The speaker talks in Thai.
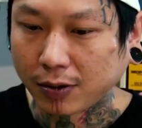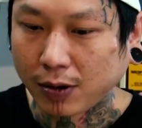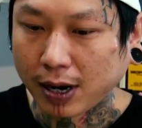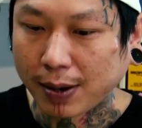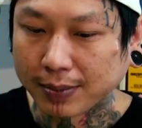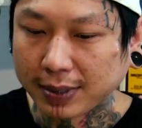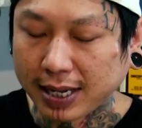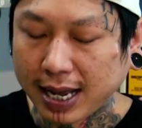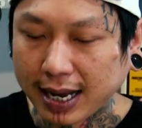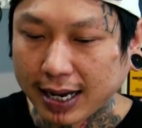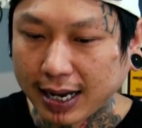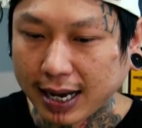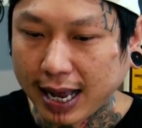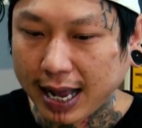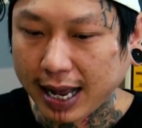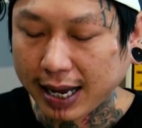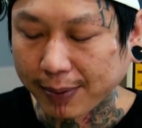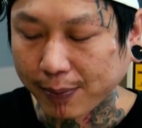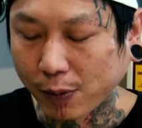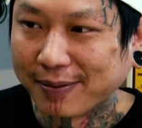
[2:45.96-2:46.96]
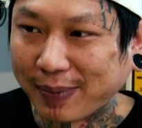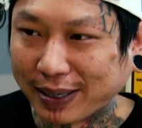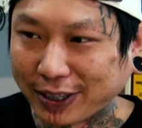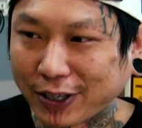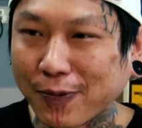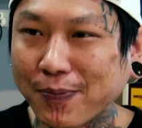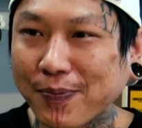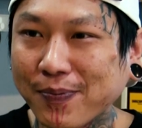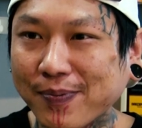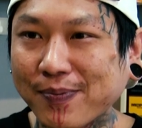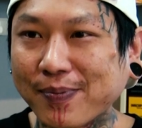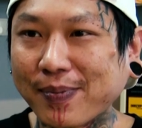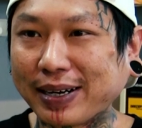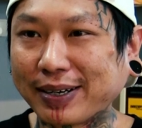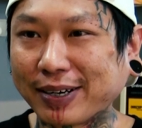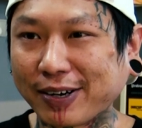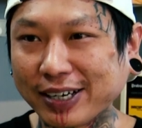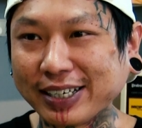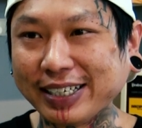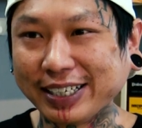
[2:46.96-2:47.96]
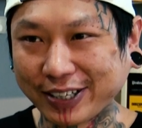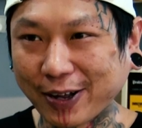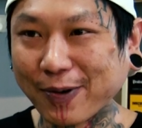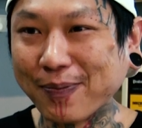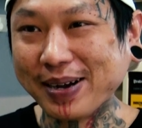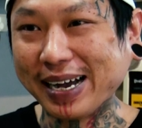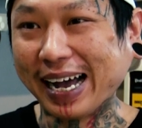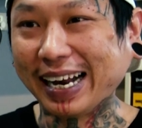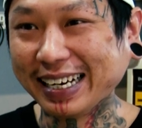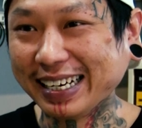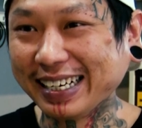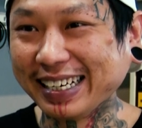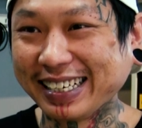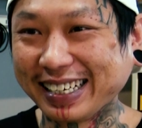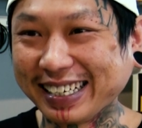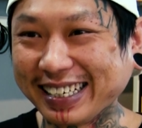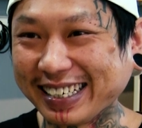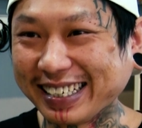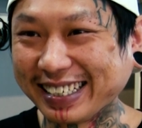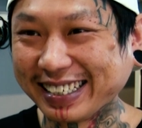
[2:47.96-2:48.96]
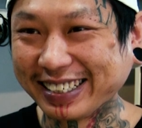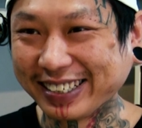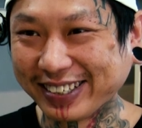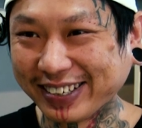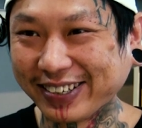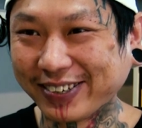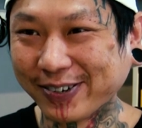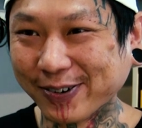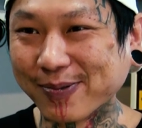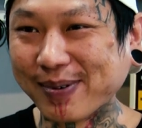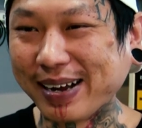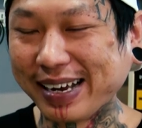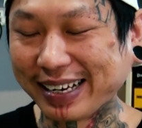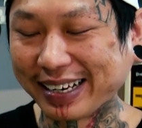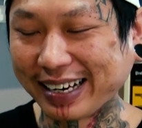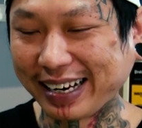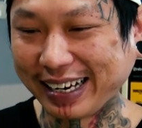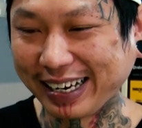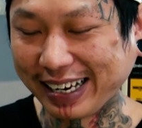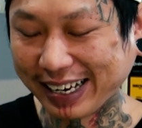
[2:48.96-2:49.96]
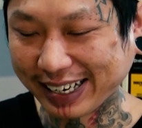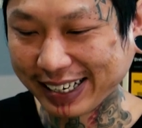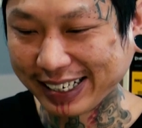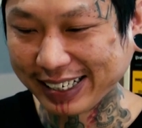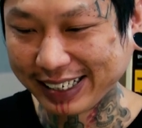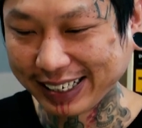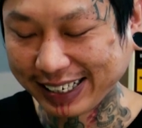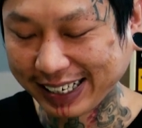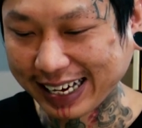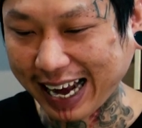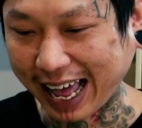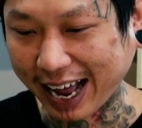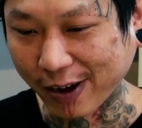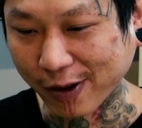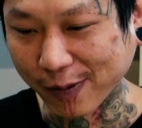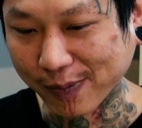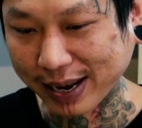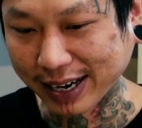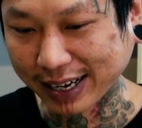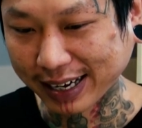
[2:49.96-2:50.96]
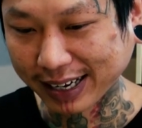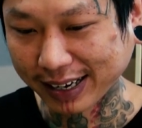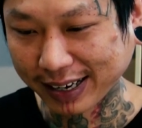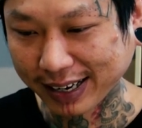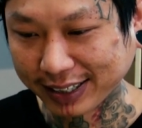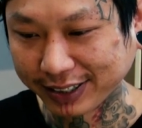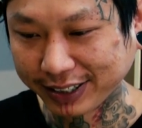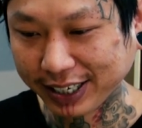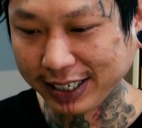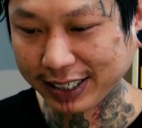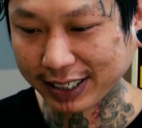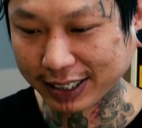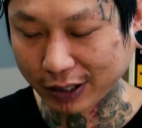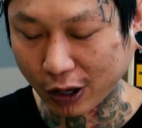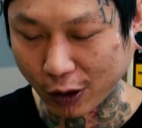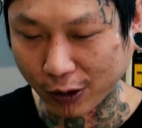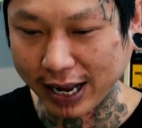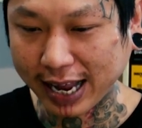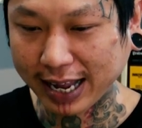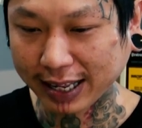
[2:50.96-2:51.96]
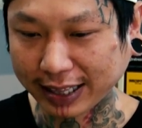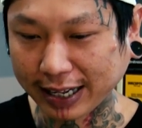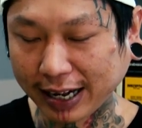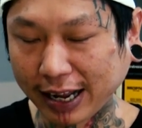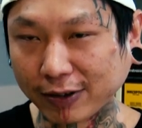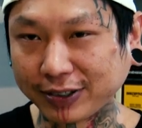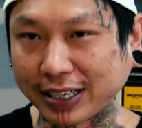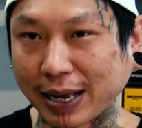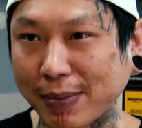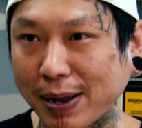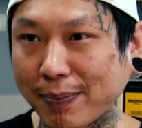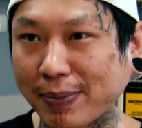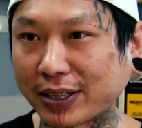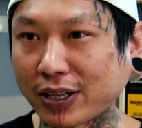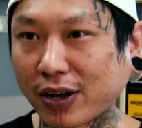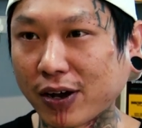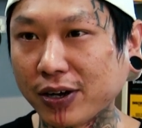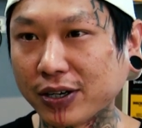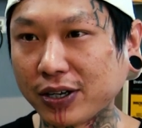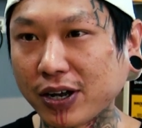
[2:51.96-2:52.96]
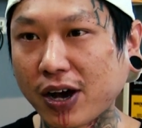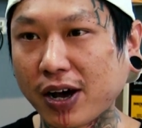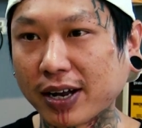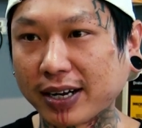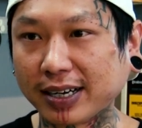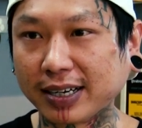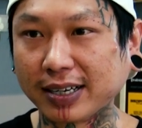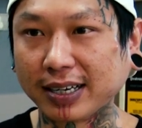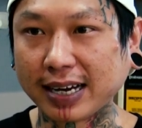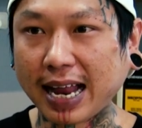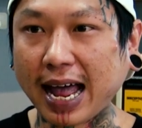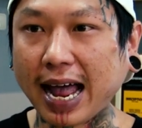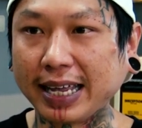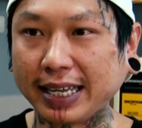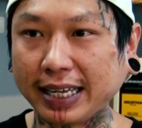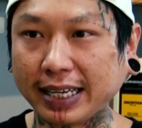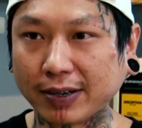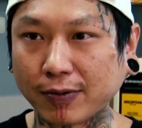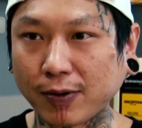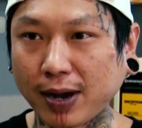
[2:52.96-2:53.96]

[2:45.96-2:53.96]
ความยากง่ายมันก็คือต้องเหมือนถูกไหมอันนี้คือหลักของมันซึ่งตรงเนี้ยเราสามารถไปต่อยอดได้อีก